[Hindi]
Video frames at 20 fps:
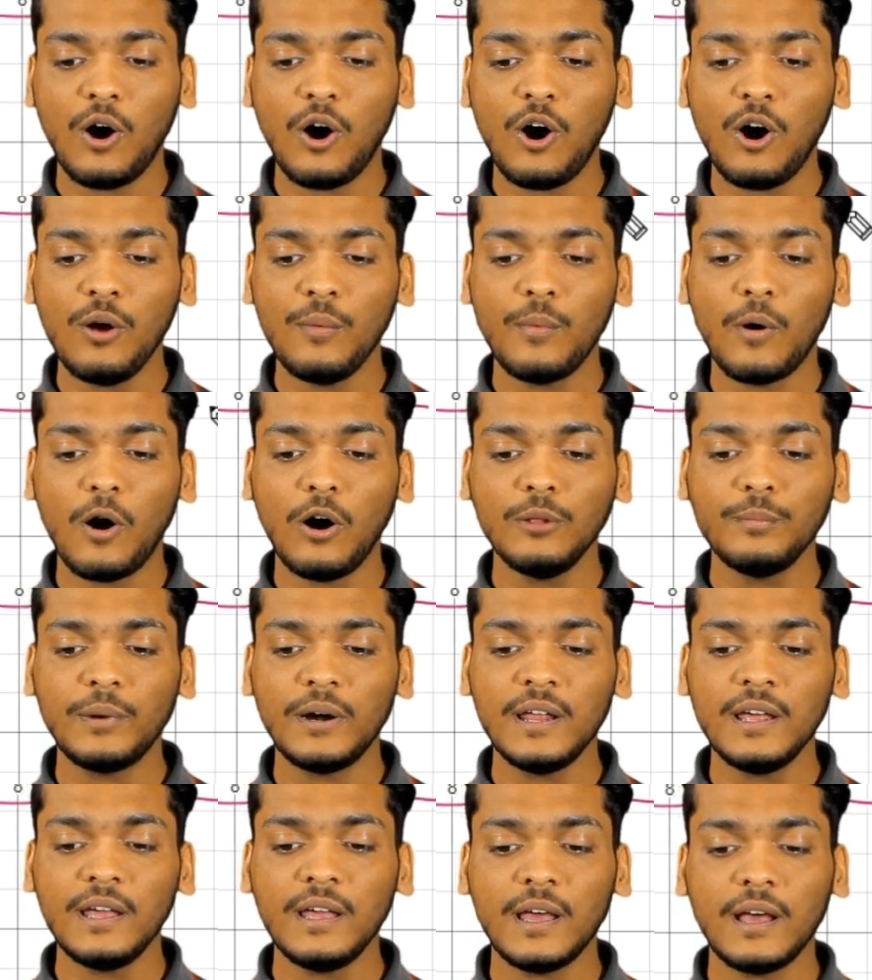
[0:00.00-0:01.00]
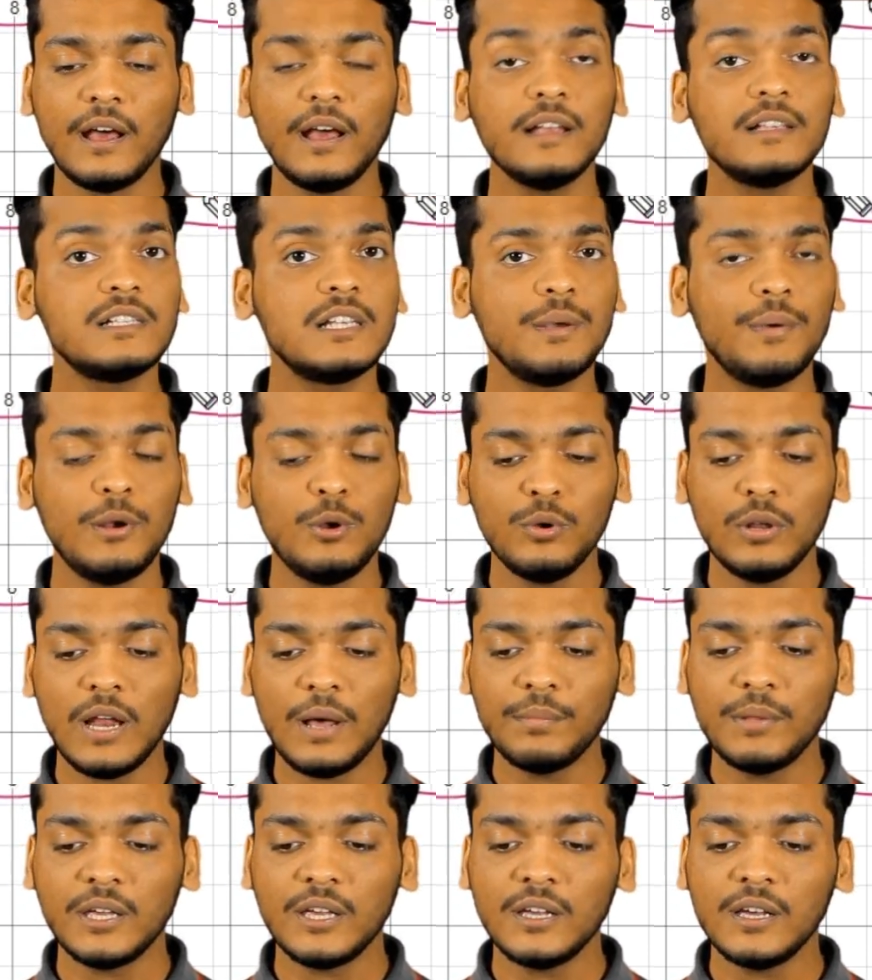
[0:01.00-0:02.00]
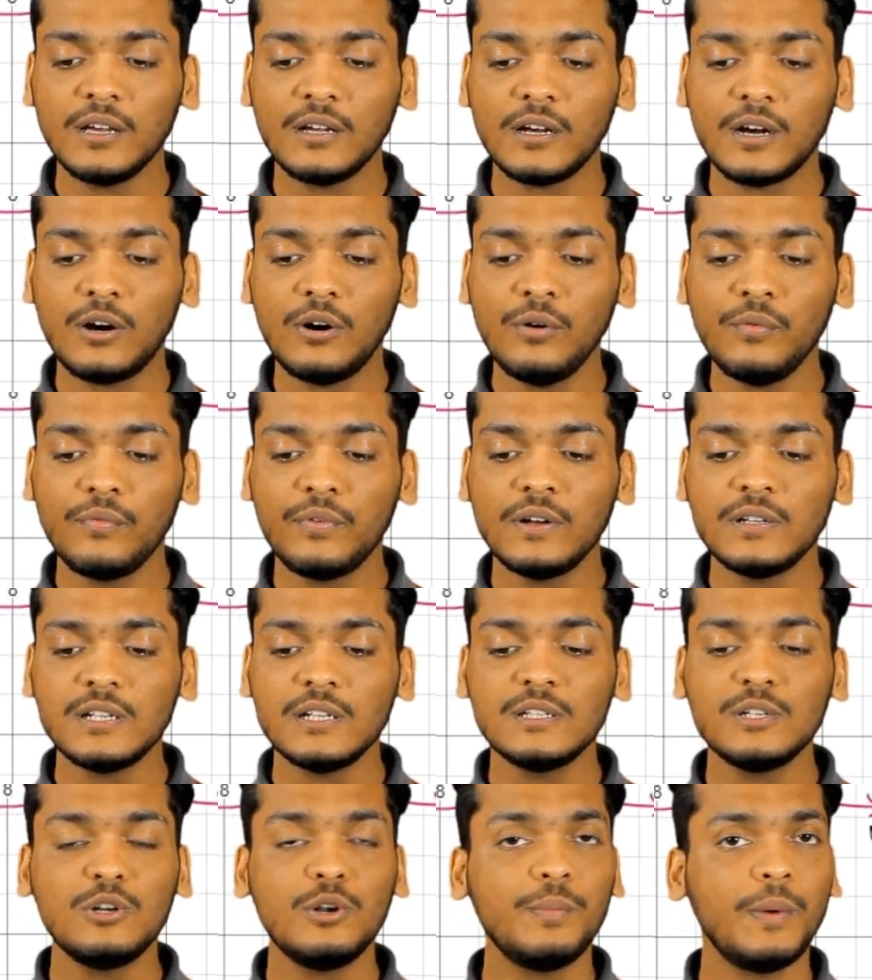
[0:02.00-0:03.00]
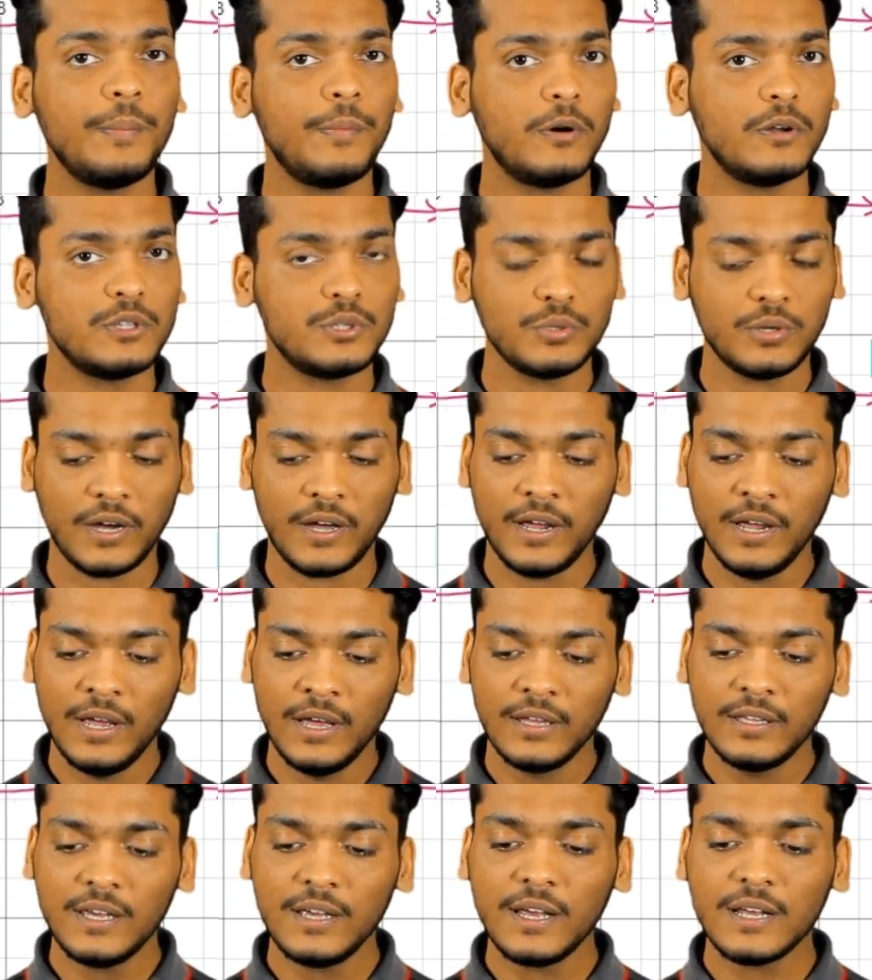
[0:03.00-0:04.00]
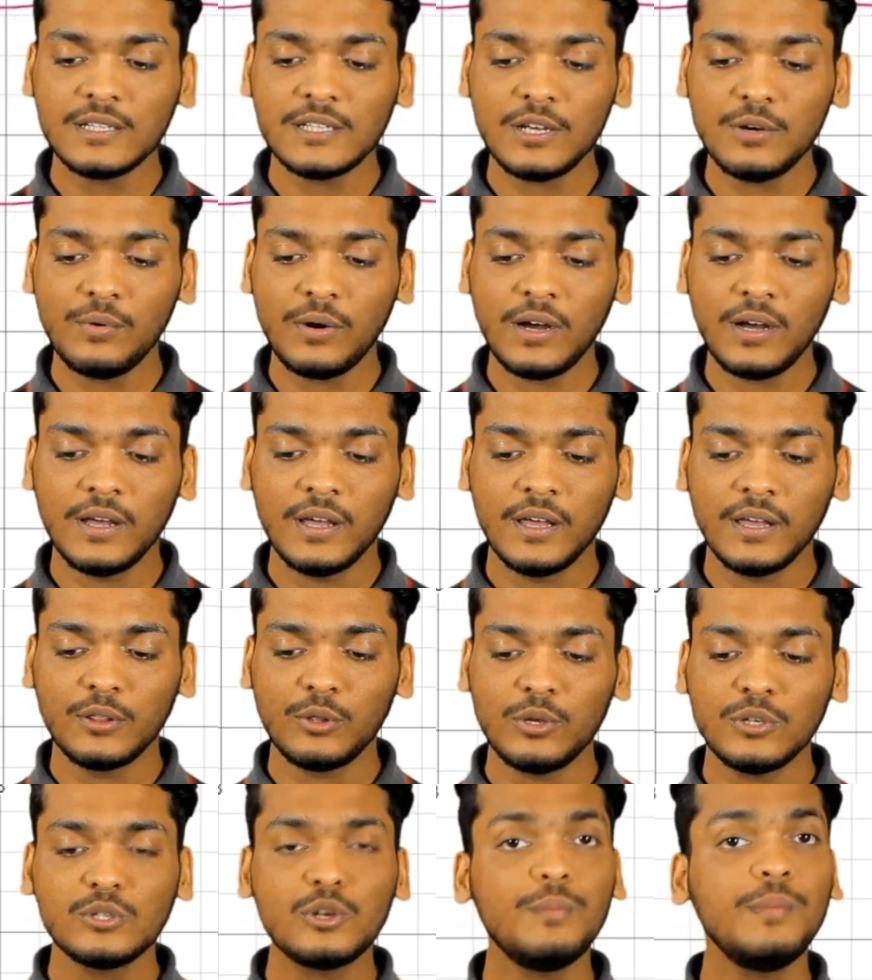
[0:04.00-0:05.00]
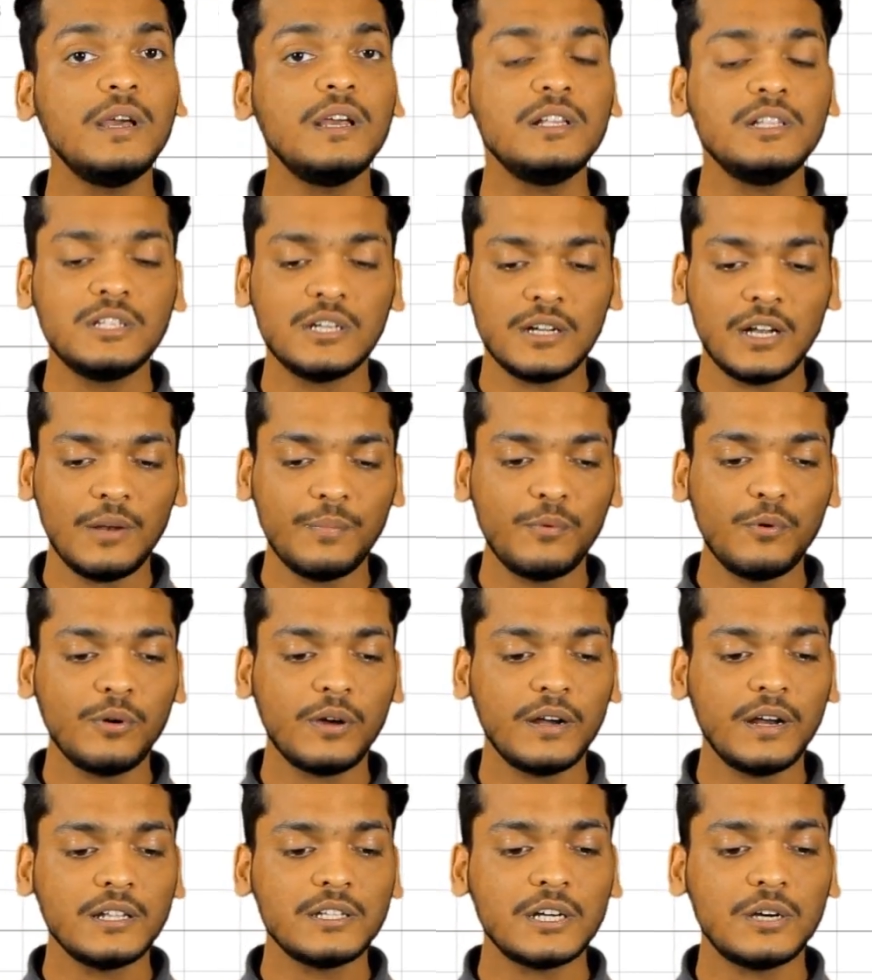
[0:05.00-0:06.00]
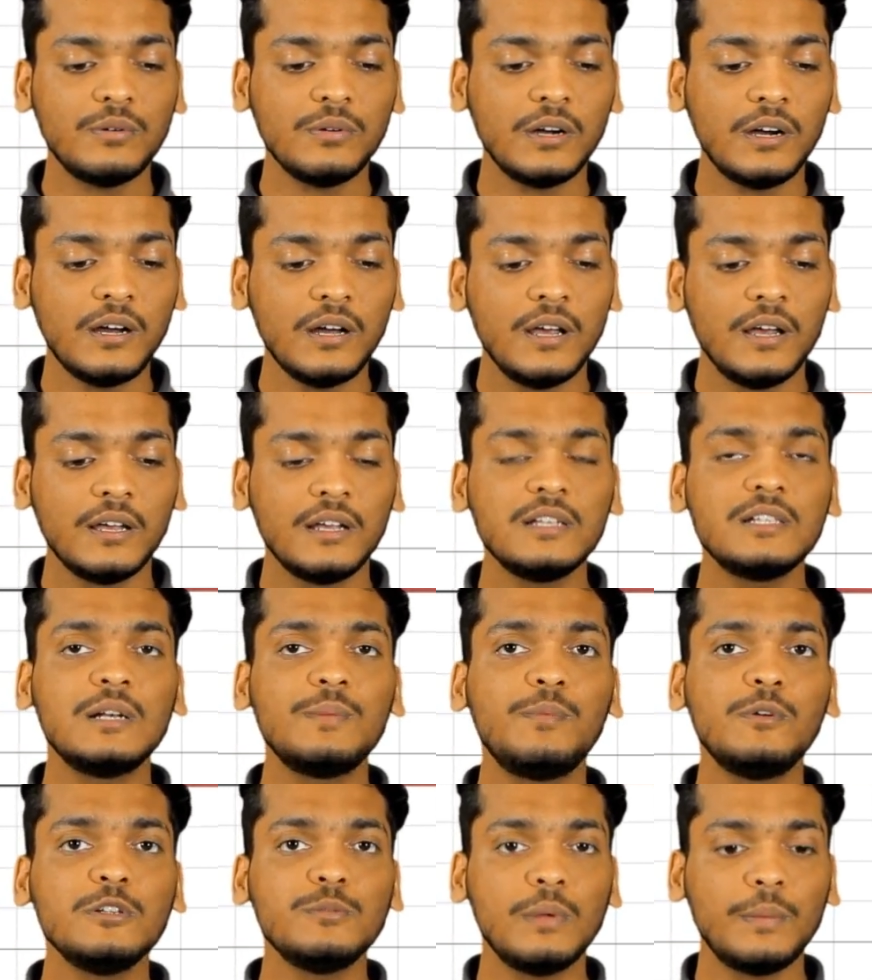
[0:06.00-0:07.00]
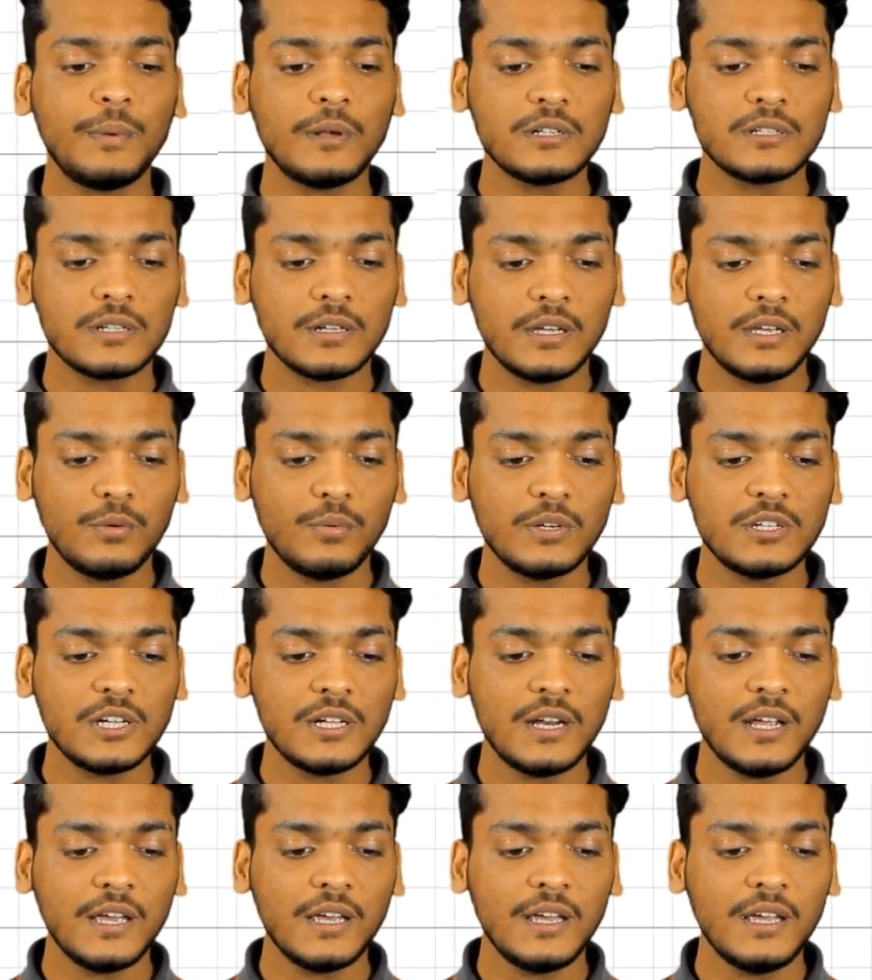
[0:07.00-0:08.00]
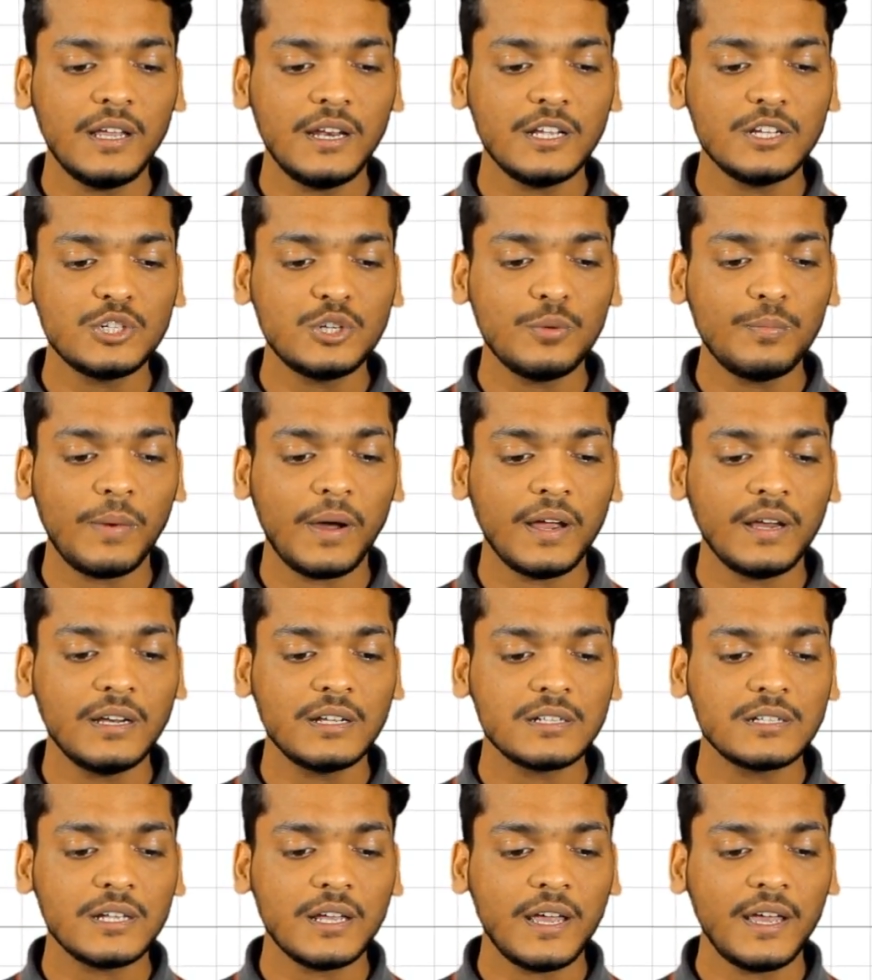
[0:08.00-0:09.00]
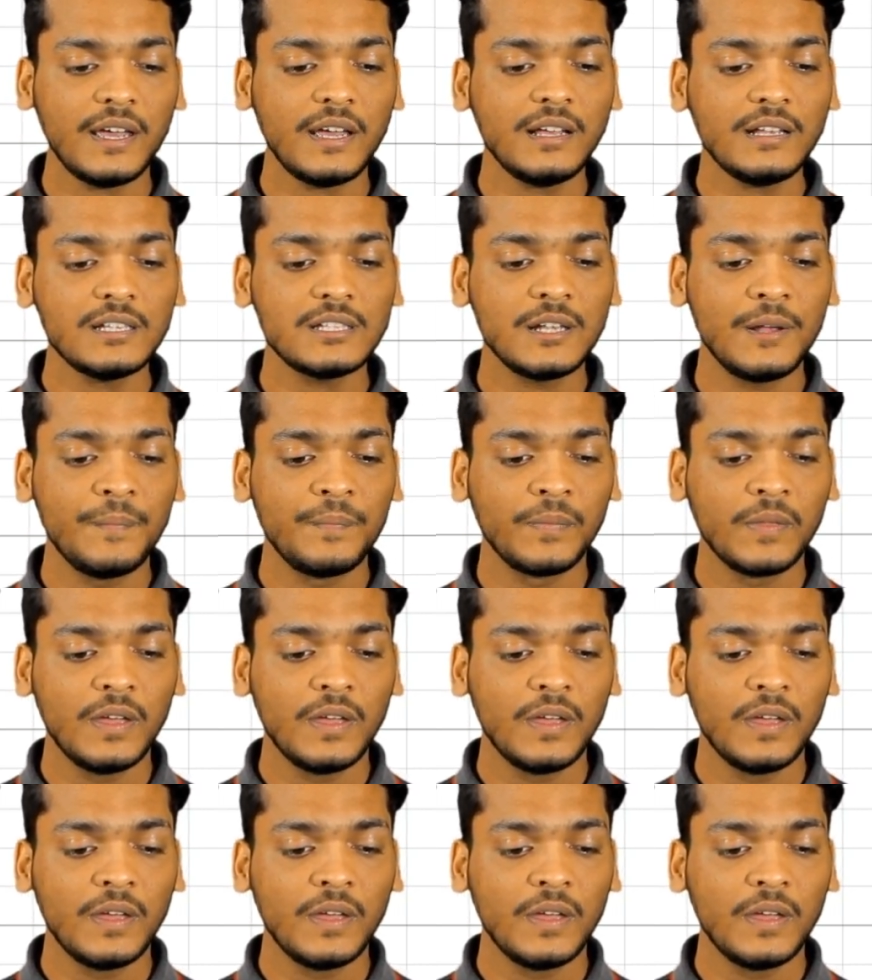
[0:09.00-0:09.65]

और बहुत बड़े एक्स की वैल्यू के लिए आप देखेंगे कहो फिर से जीरो पे पहुंच चुका है ये कैसे हुआ तो इसको मैं इन जनरल प्रूव करना चाहूंगा कि सपोज मेरे पास इक्वेशन है ई रेस टू माइनस एक्स